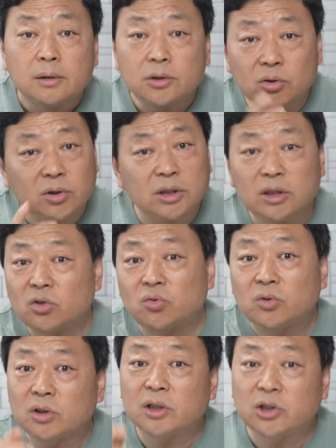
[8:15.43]
就是你
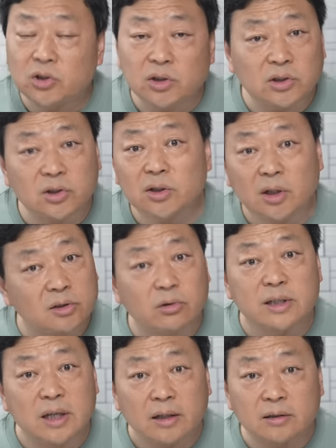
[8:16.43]
组织了十几次核
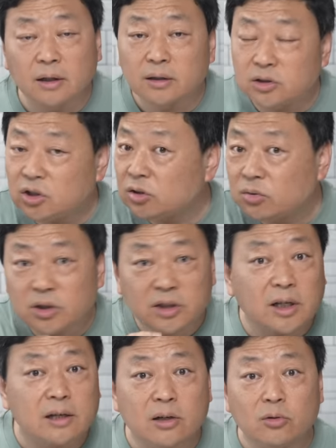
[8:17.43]
酸检测，这就是
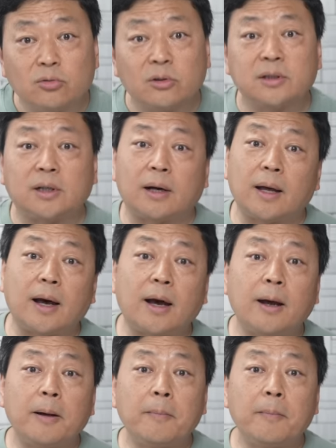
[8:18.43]
先进工作者啦。